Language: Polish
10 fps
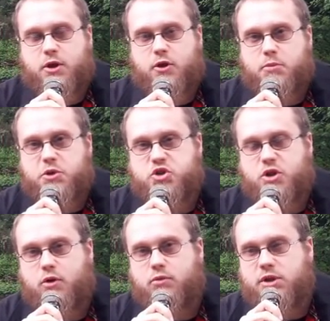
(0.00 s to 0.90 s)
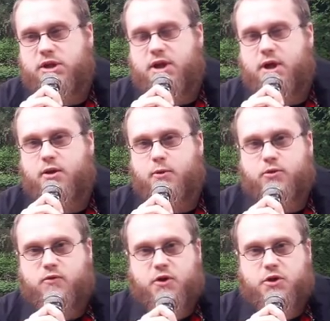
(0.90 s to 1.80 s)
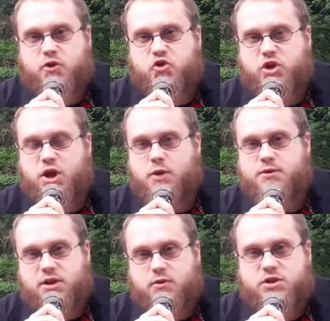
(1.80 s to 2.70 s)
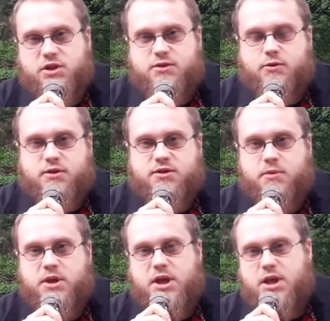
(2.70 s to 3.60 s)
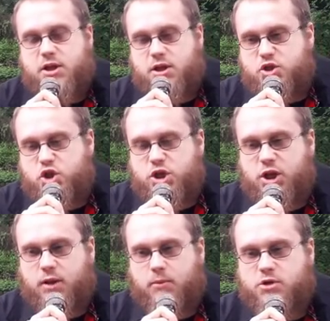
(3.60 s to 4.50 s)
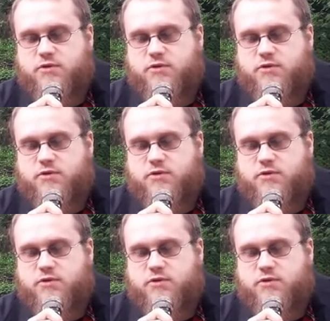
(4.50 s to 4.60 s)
ekonomiczną, militarną tą wojnę rozstrzygają, stają się decydującym czynnikiem.